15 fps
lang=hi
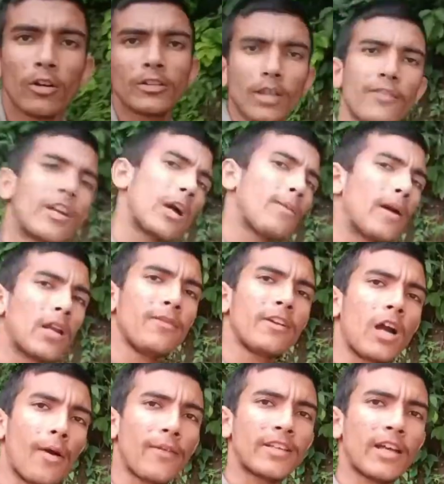और तभी का पानी
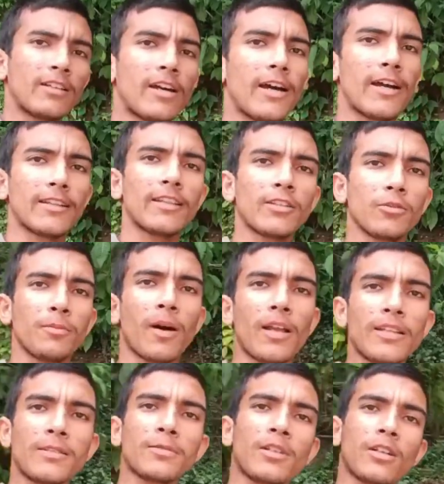भी काफ़ी ज़्यादा आया था तो
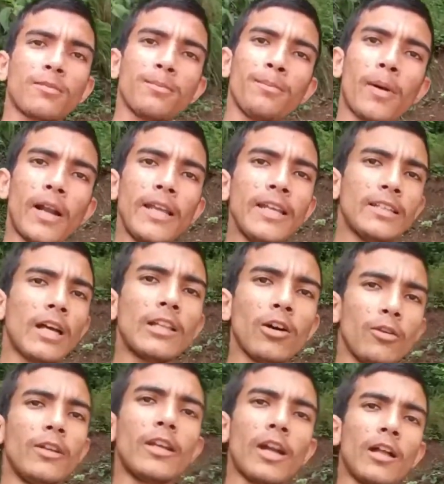बारिश बड़ी ज़्यादा
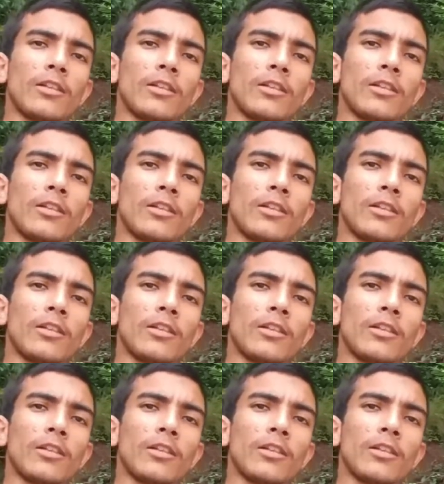हुई है